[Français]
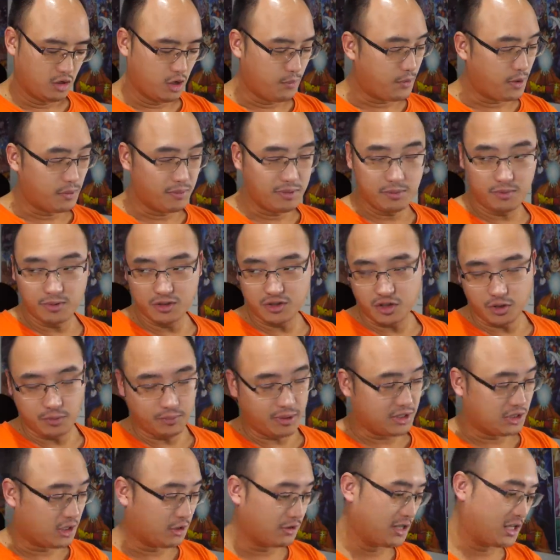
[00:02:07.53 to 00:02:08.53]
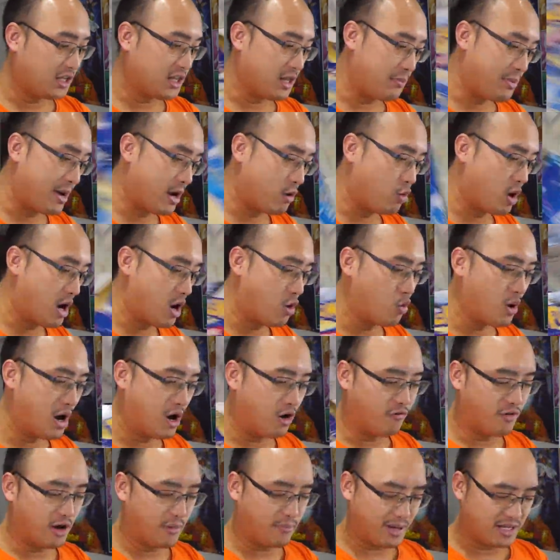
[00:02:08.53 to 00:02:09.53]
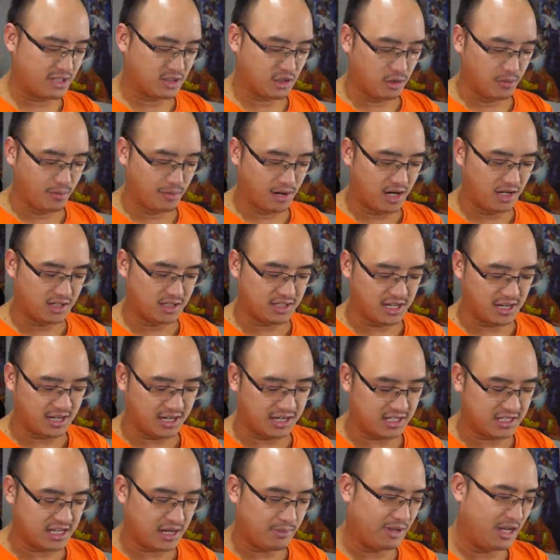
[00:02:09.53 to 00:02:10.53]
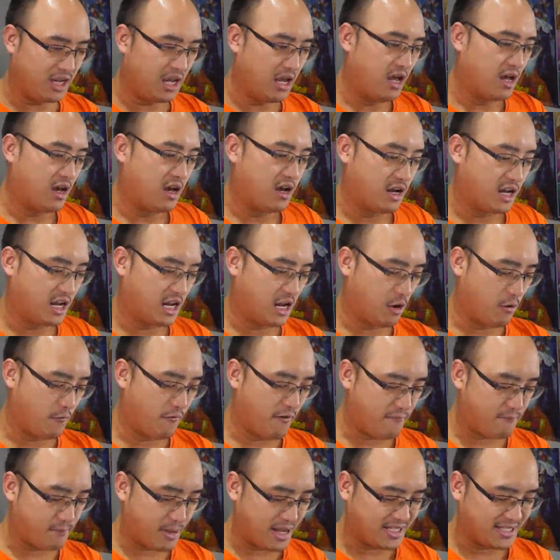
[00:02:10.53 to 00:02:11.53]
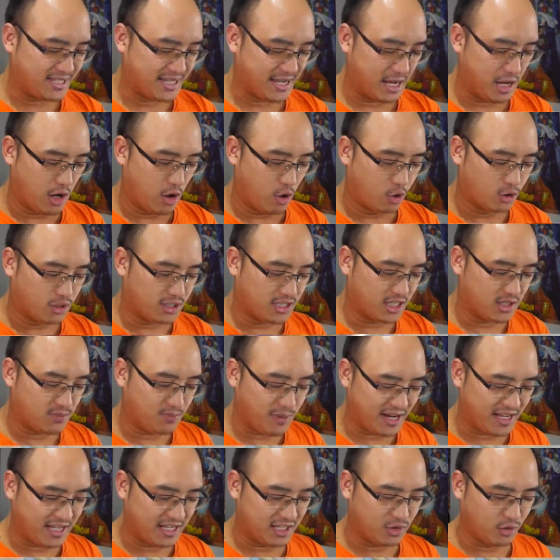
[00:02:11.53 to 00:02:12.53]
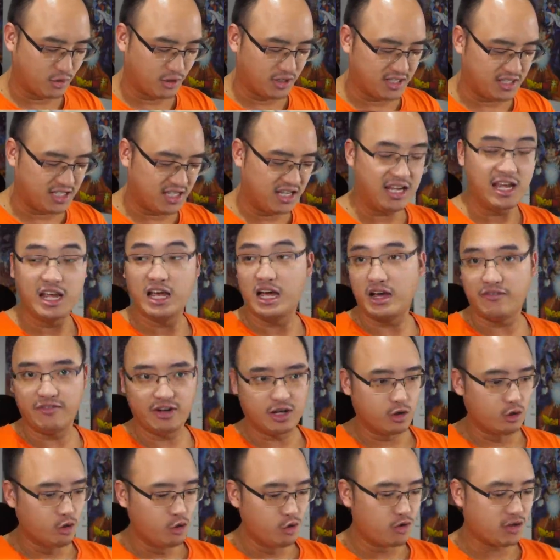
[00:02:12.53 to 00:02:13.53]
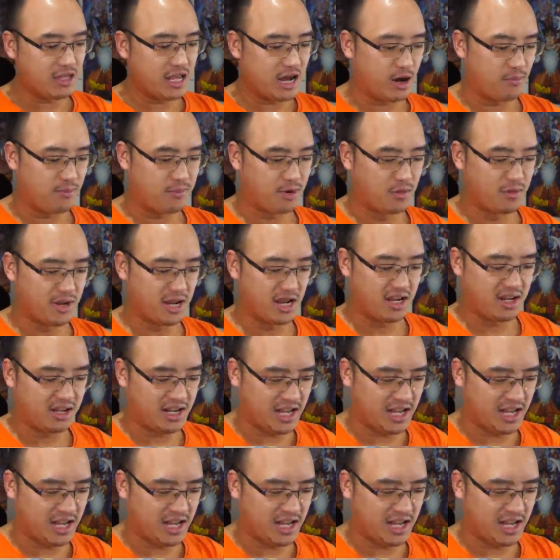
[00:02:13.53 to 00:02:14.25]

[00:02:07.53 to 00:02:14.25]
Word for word: Le premier booster Bandeau n'était pas Wawa, on va pas se le mentir, les amis. Et on va passer aux six packs qui sont ici avec Lugia en premier.